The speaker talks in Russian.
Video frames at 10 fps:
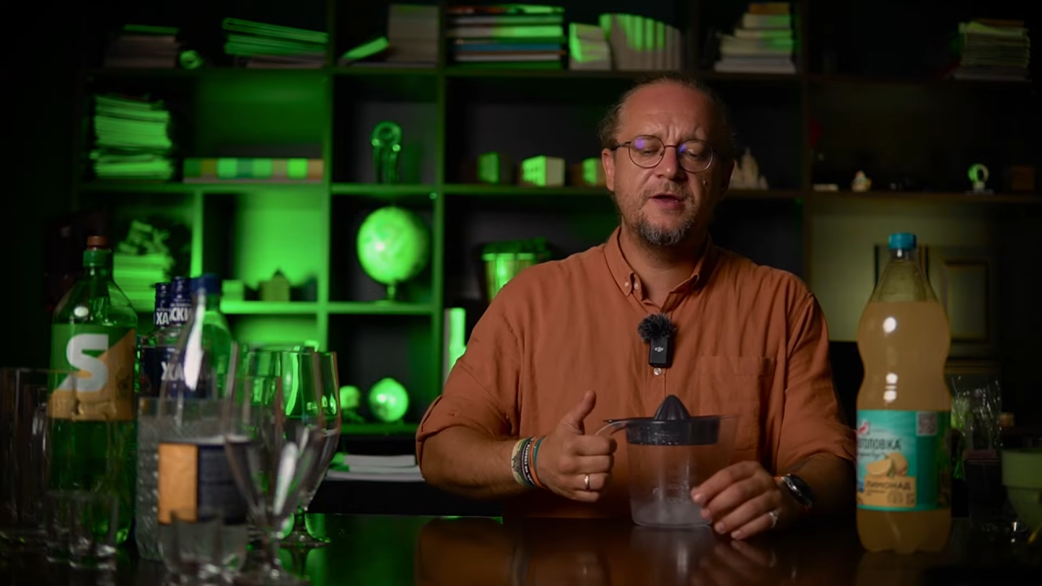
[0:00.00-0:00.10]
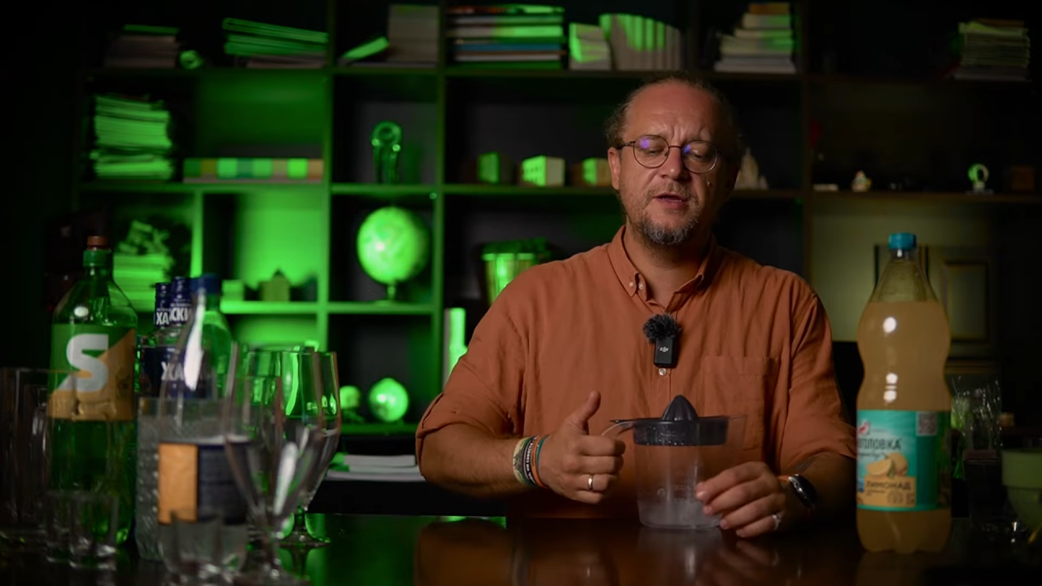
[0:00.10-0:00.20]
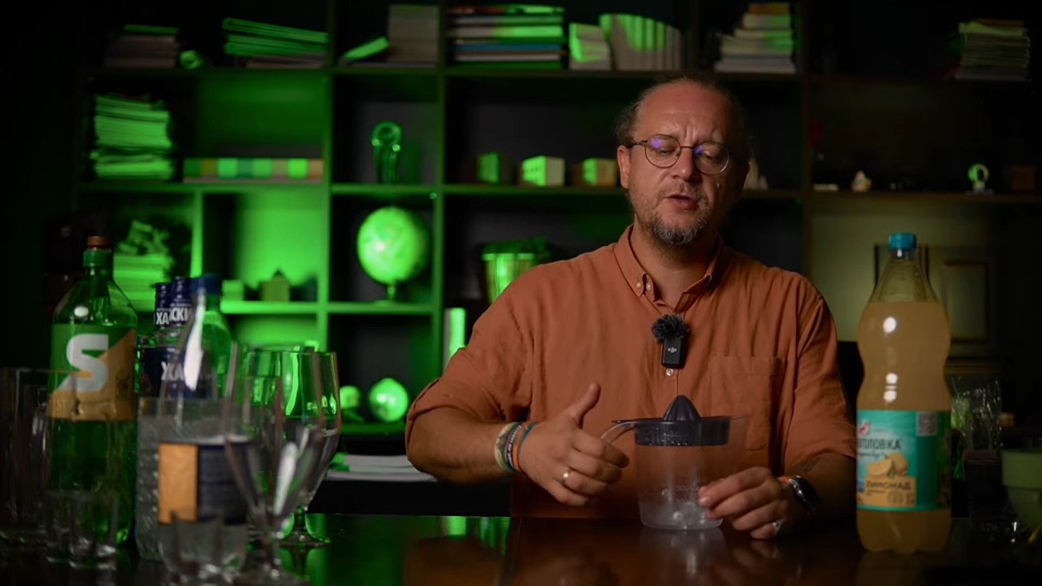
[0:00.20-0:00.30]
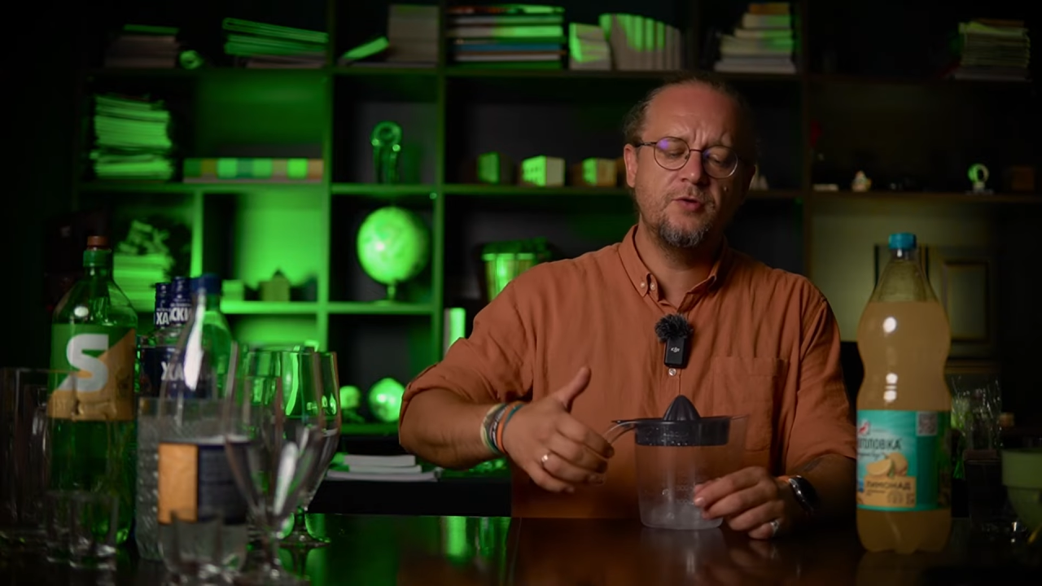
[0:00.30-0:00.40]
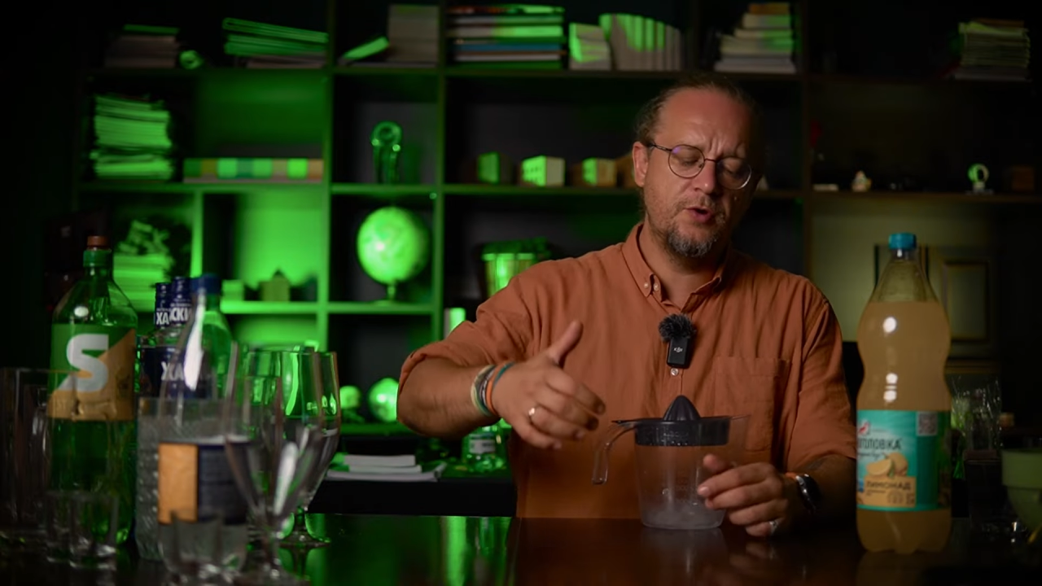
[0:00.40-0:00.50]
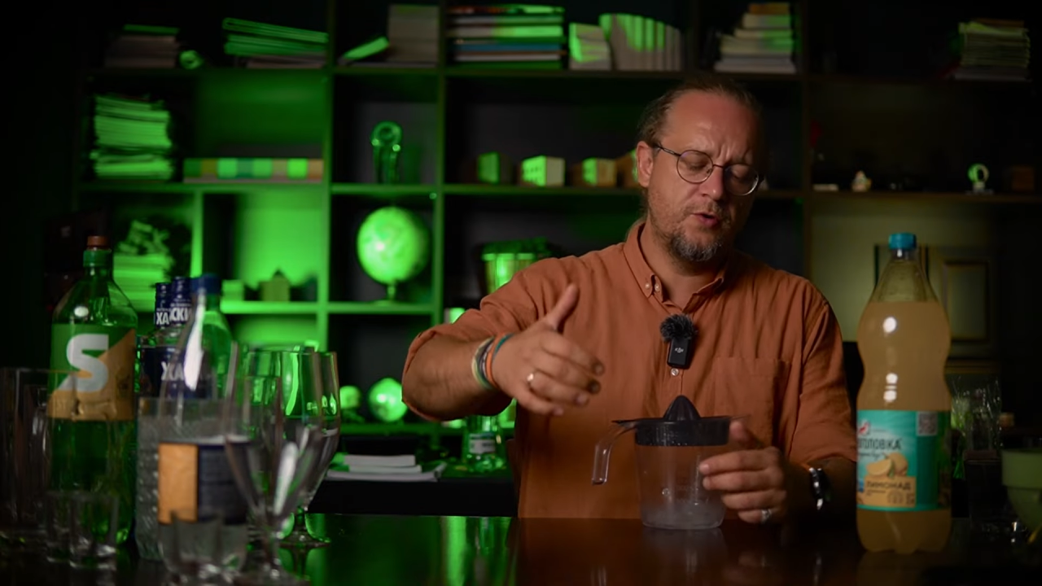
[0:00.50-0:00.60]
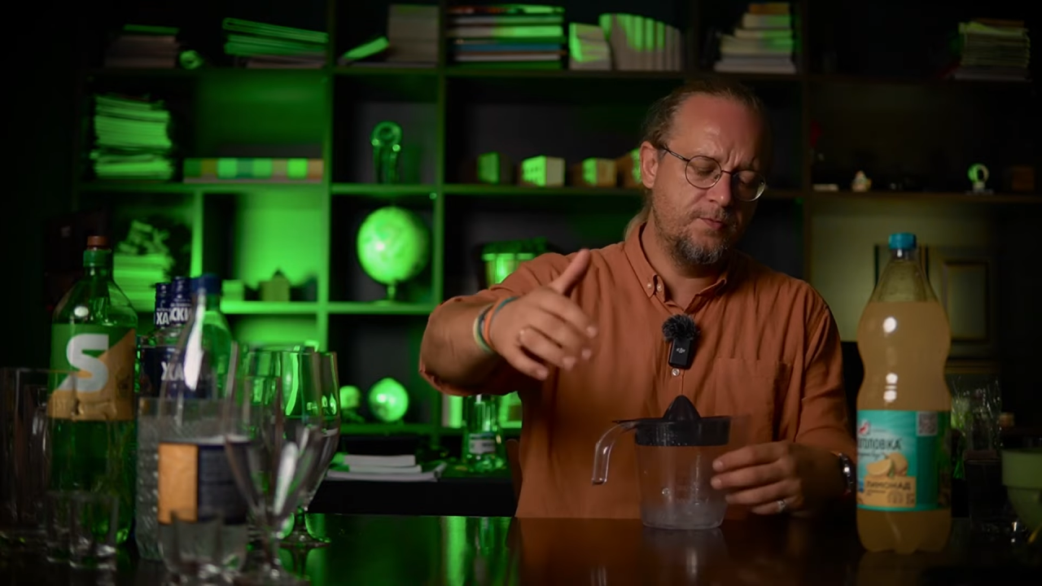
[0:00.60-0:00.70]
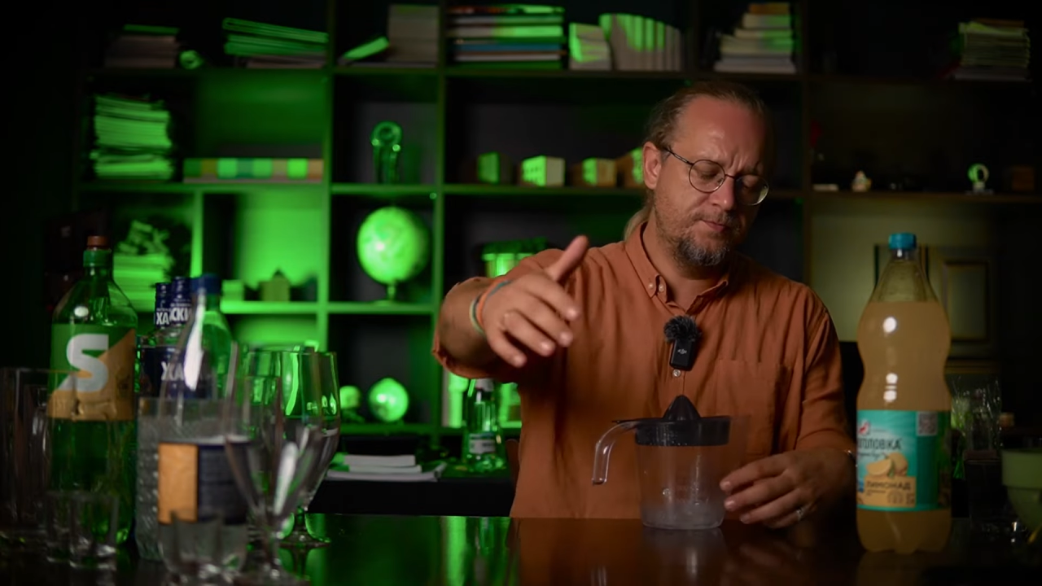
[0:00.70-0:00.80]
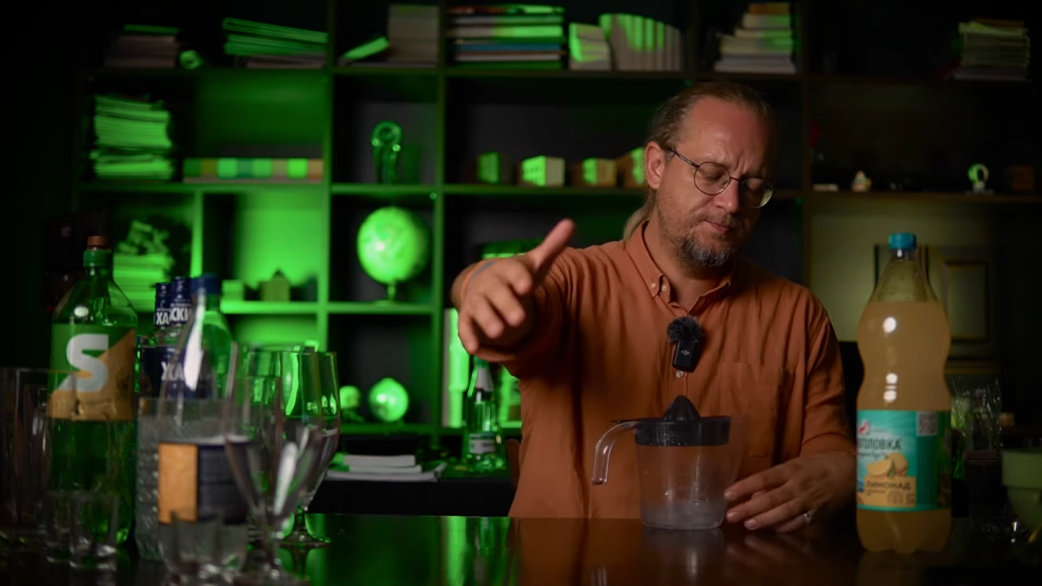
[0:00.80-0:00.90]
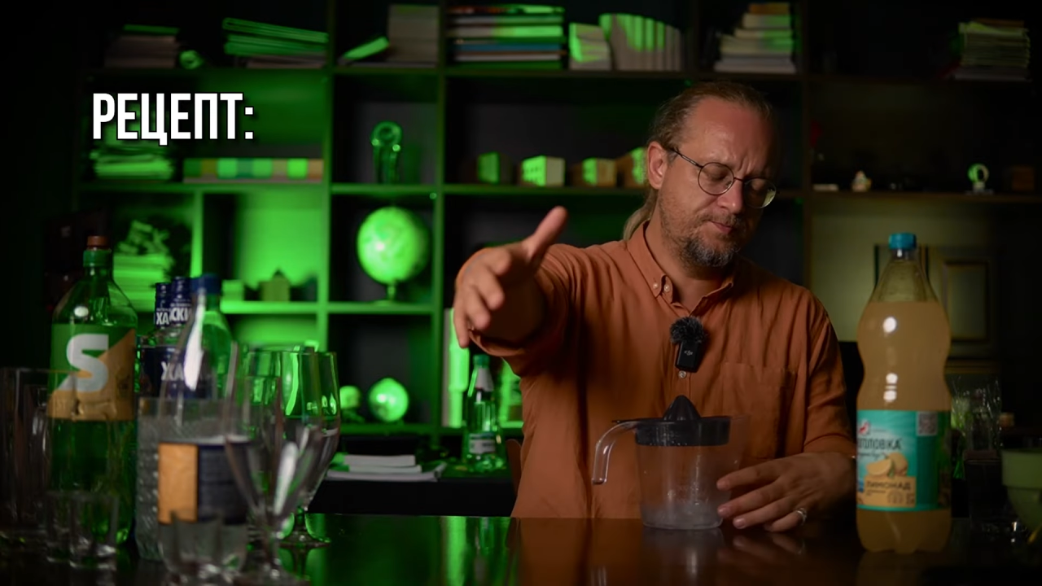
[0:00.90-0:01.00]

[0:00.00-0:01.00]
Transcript: ингредиторику.